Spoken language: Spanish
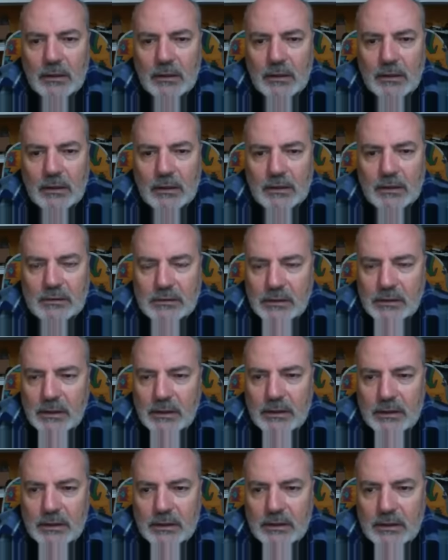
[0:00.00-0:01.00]
Y es
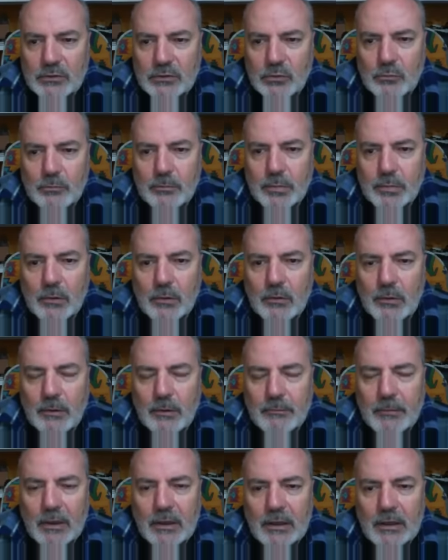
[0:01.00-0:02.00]
que es un
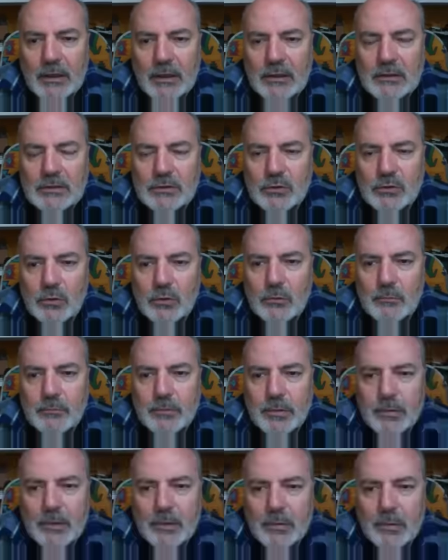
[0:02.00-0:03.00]
problema. Es un
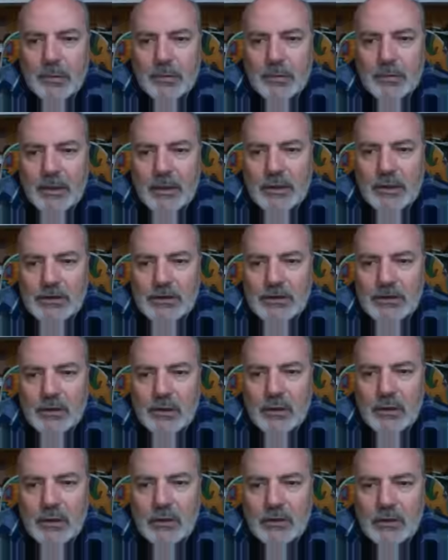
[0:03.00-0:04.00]
problema
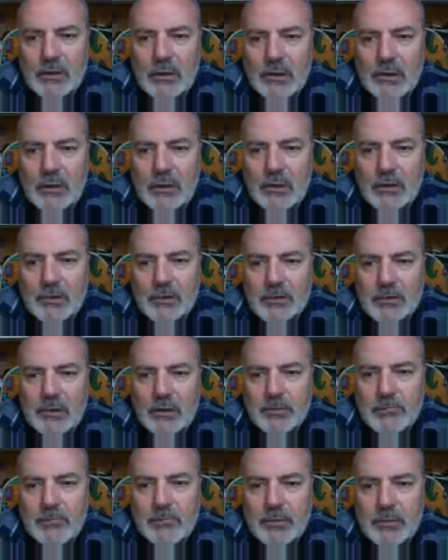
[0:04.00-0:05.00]
esto de no tener los
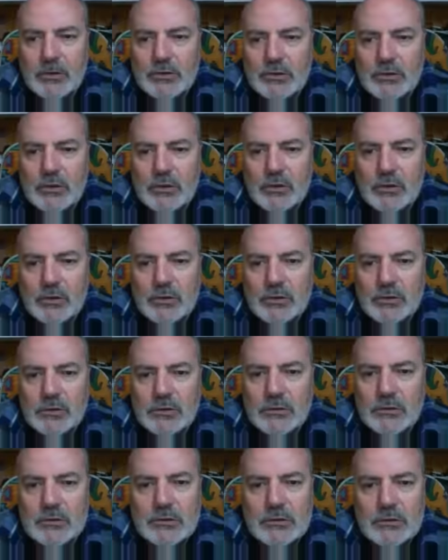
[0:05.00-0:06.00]
templos, chicos.